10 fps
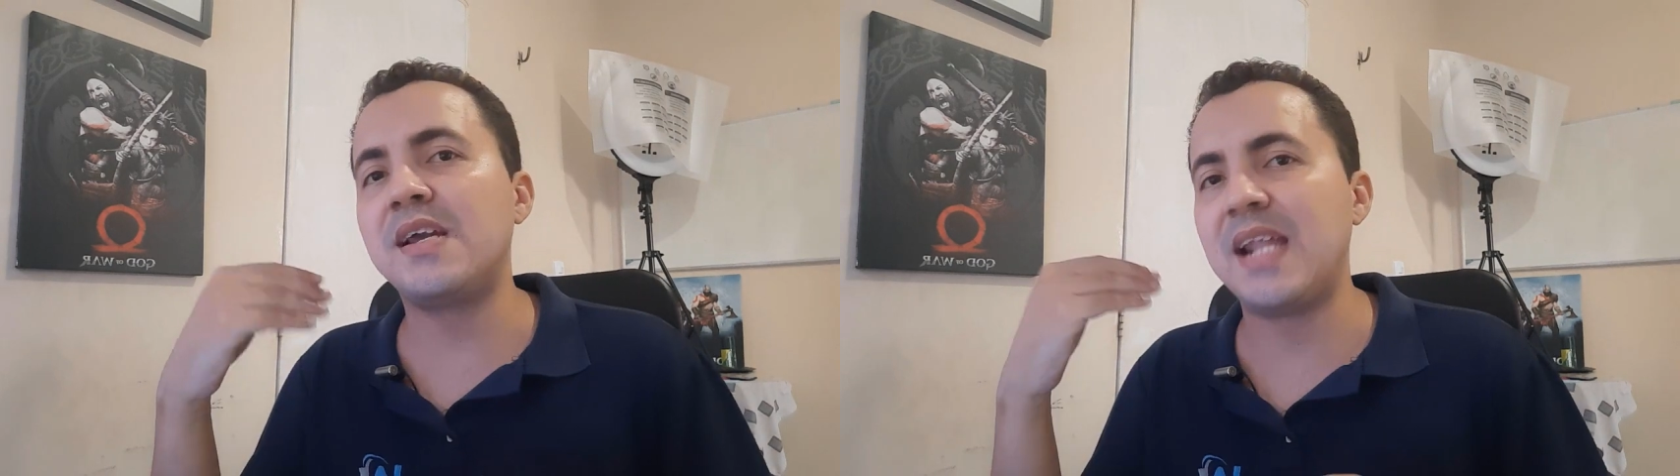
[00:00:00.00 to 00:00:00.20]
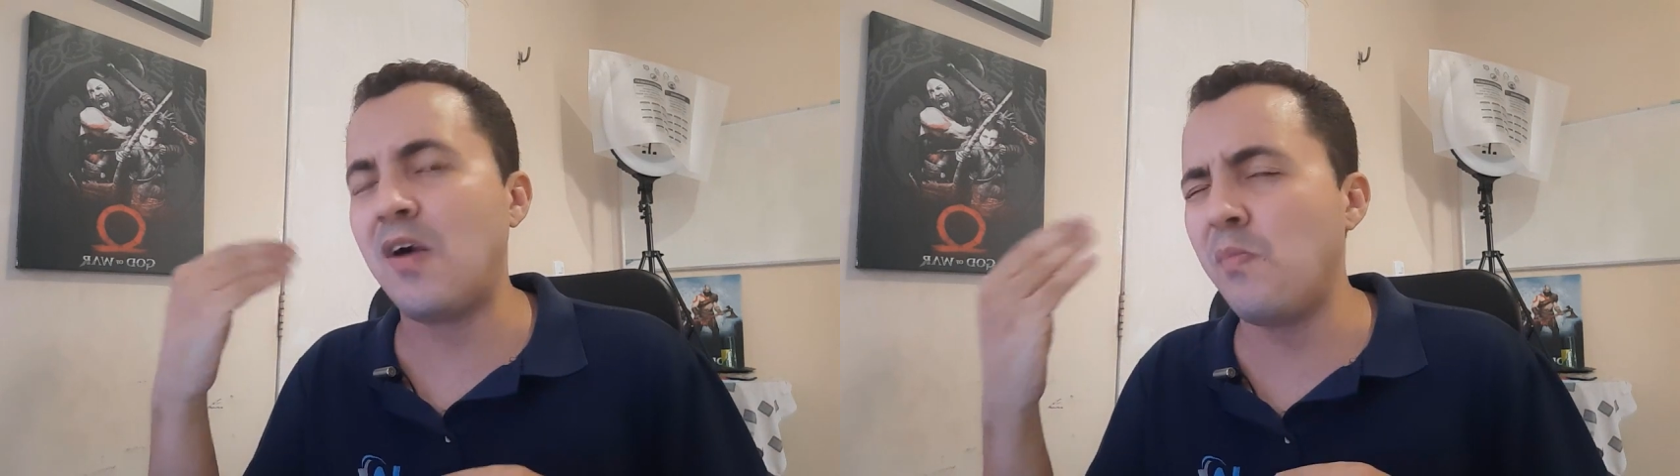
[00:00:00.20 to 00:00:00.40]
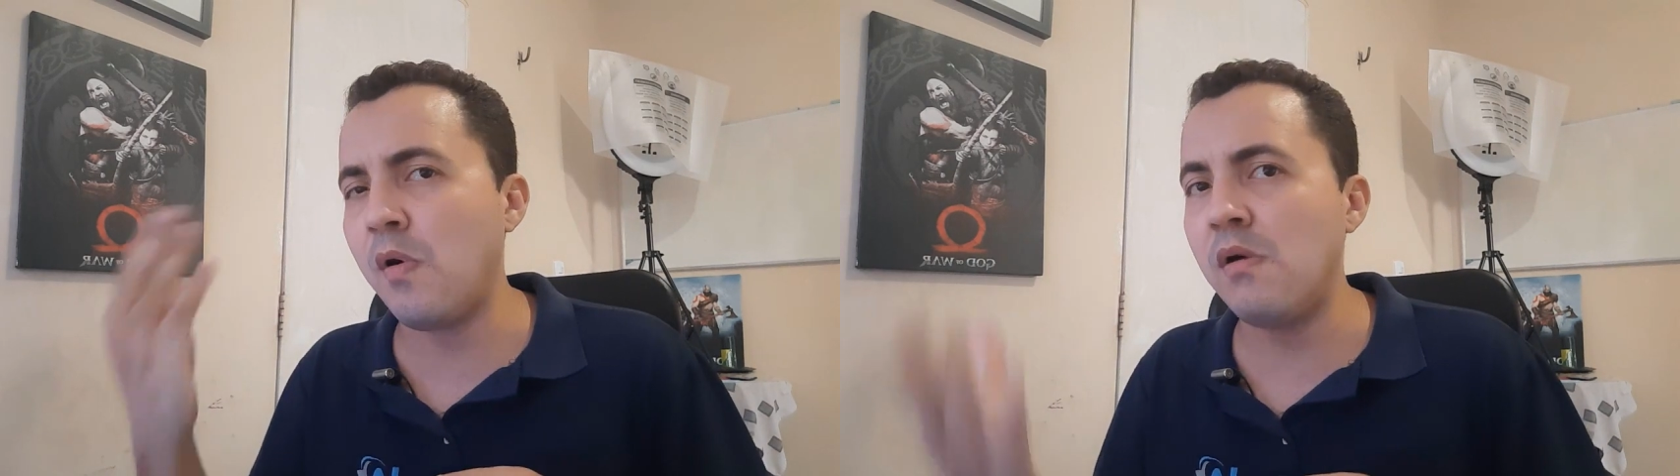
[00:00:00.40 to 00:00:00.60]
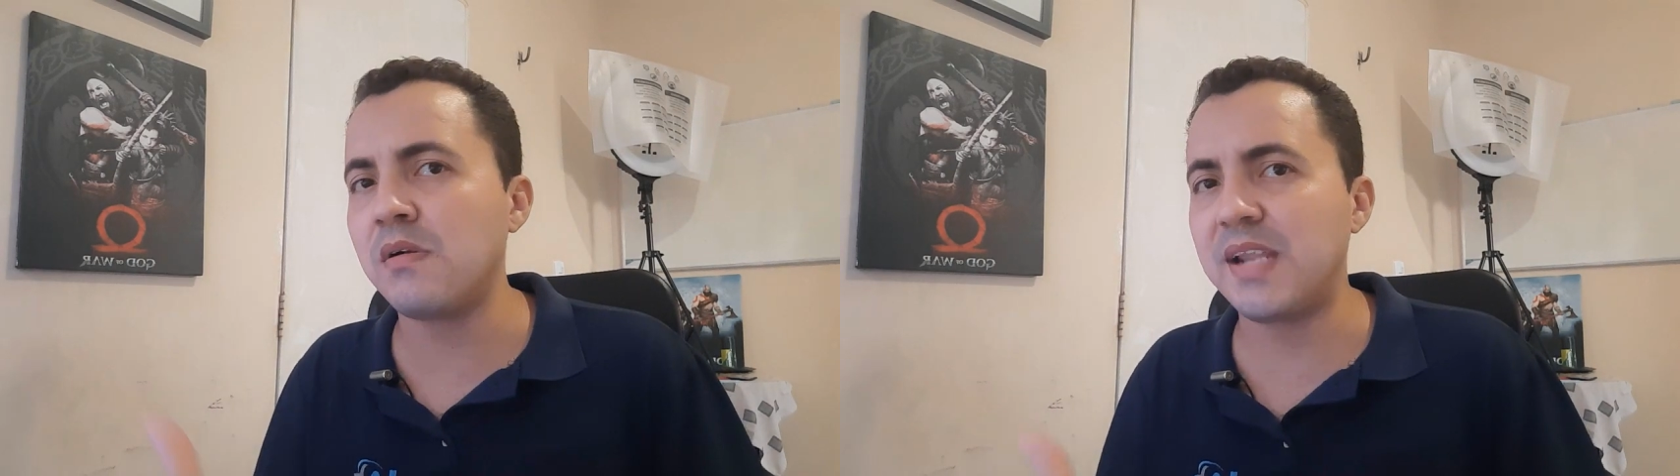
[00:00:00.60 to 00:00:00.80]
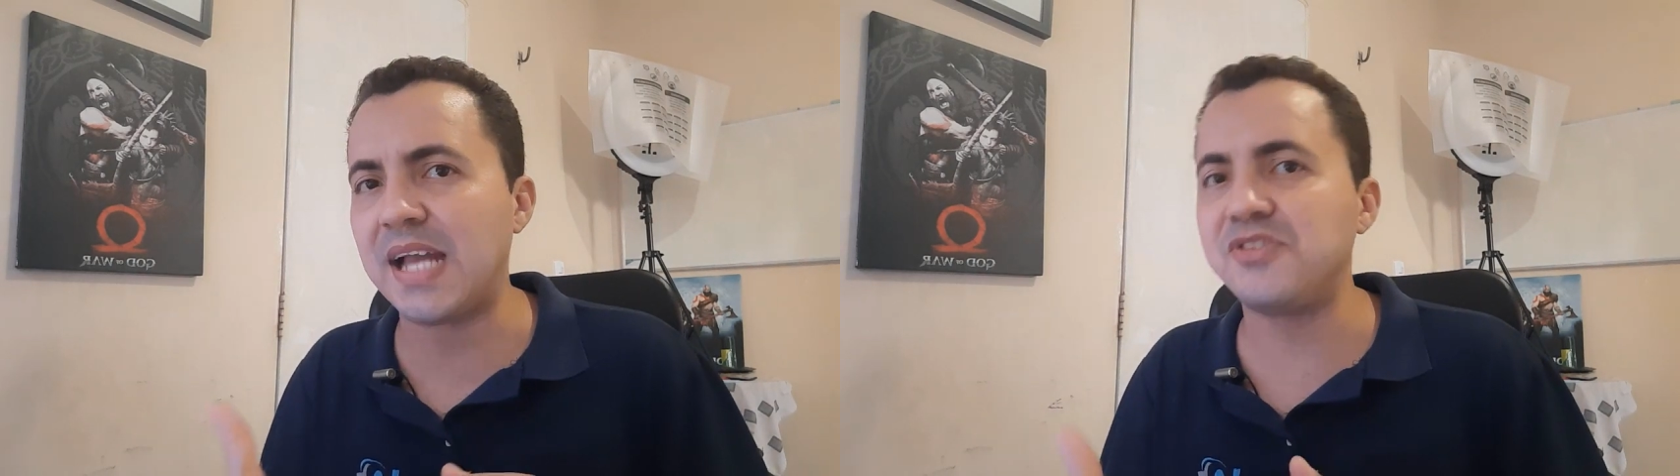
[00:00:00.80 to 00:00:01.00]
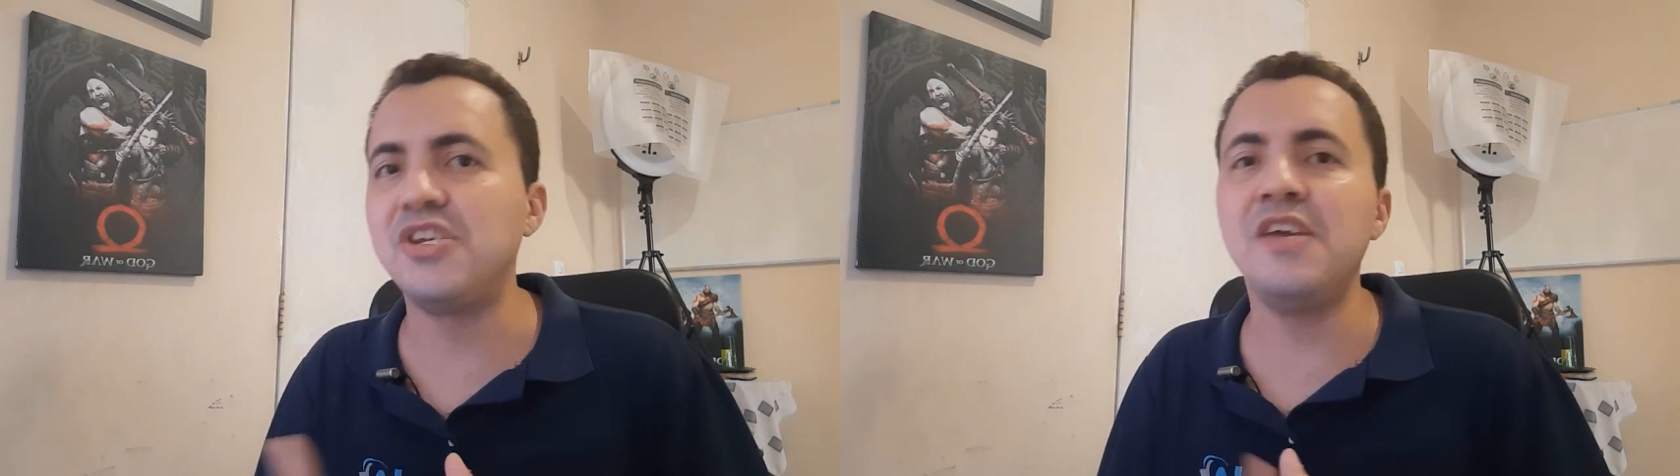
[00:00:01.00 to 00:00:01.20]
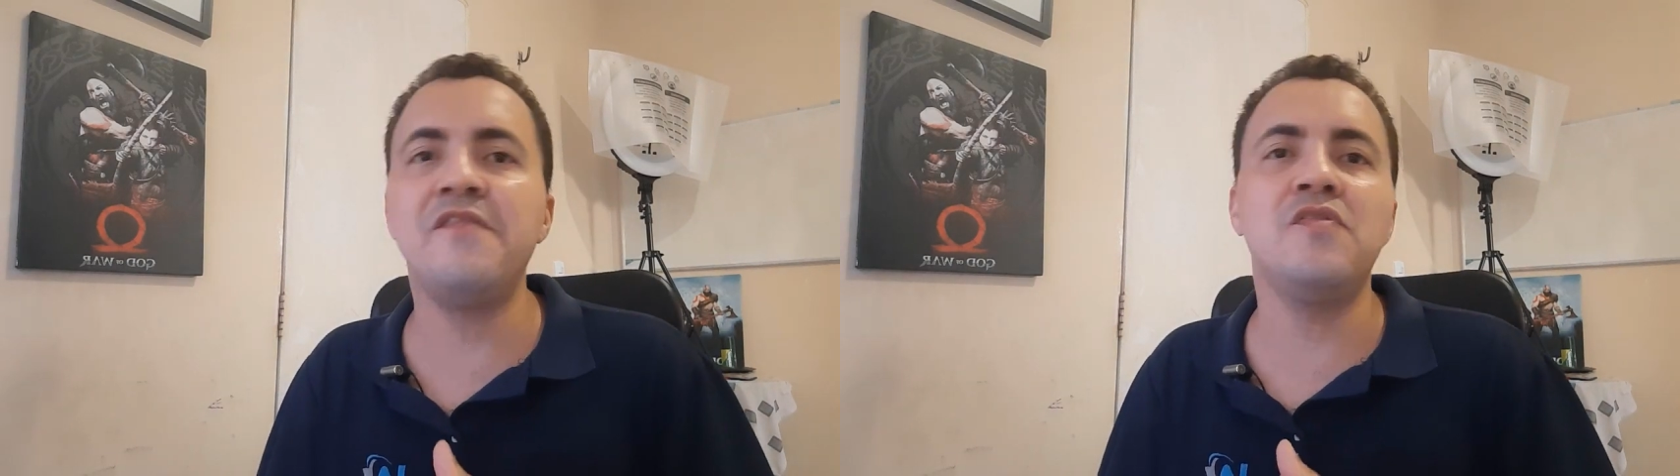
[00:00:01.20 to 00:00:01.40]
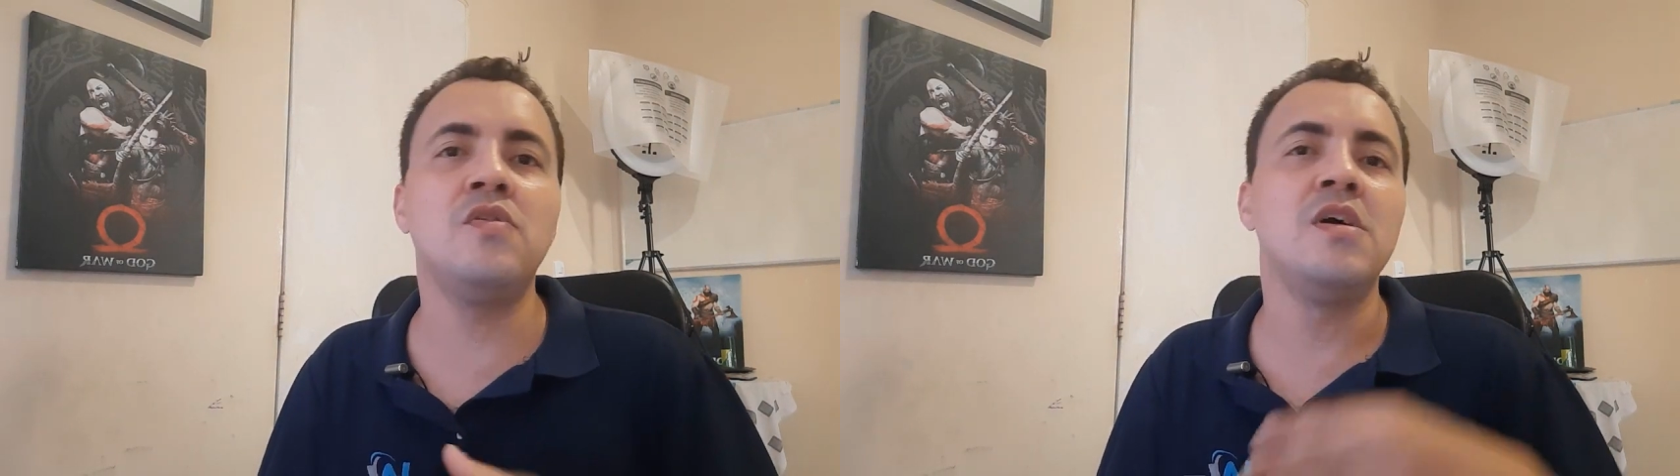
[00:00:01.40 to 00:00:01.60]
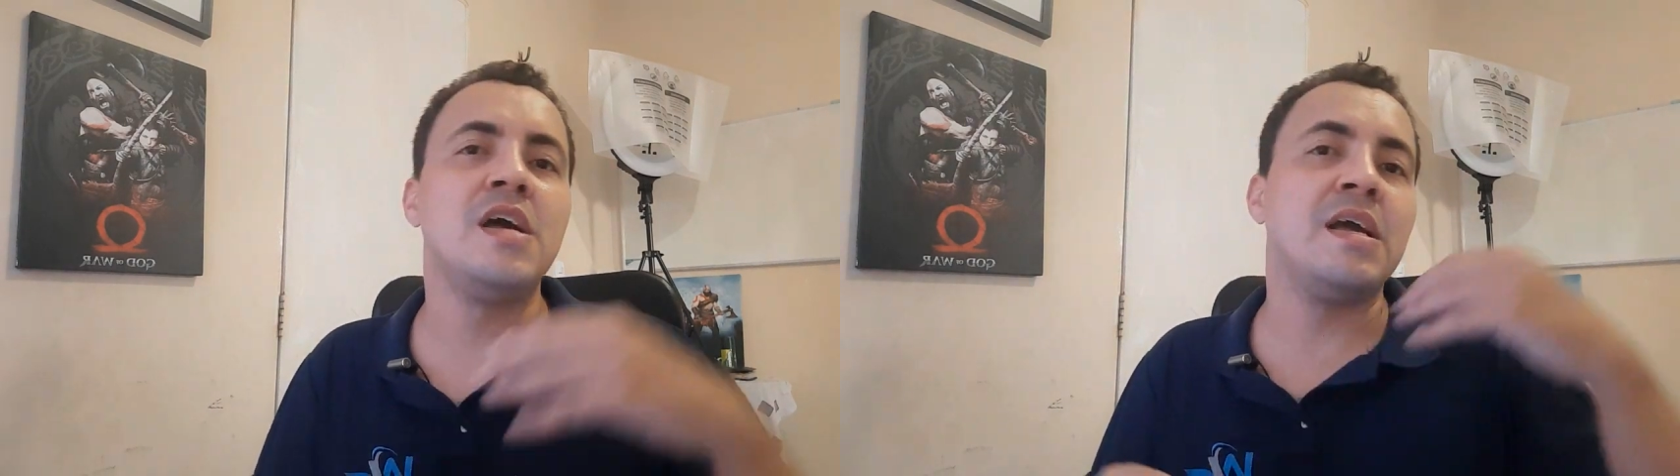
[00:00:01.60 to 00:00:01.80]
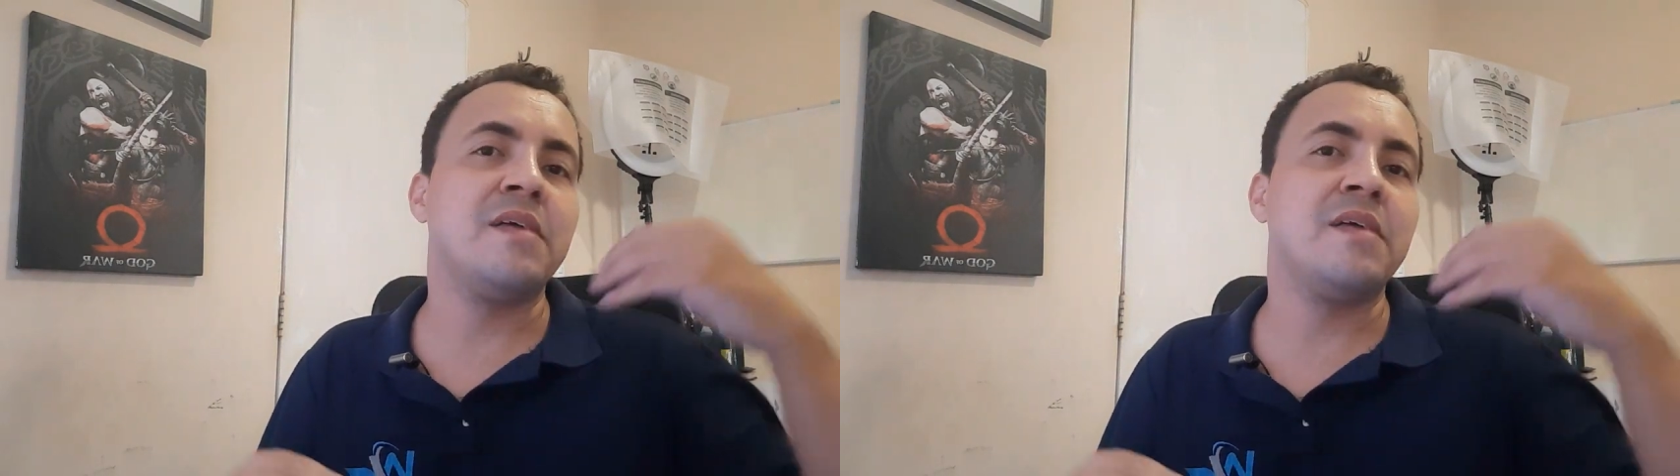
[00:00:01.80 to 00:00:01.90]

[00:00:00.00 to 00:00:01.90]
criar um bom criativo,